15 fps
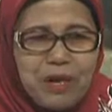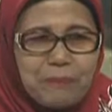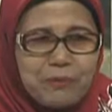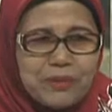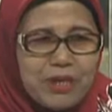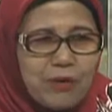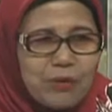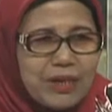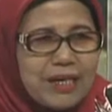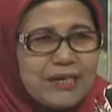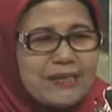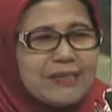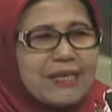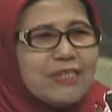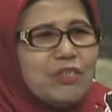punya
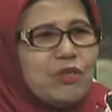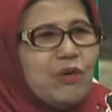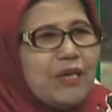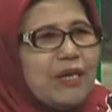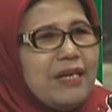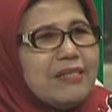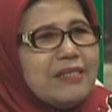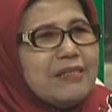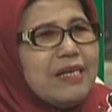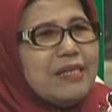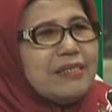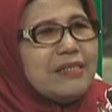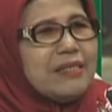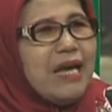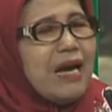
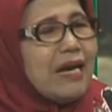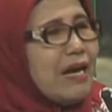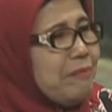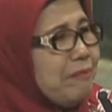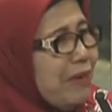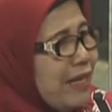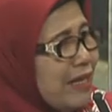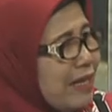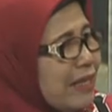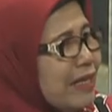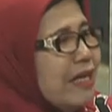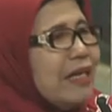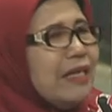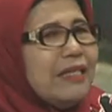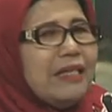organisasi-organisasi agama
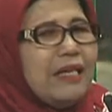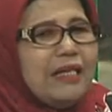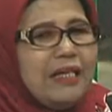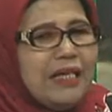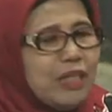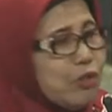yang itu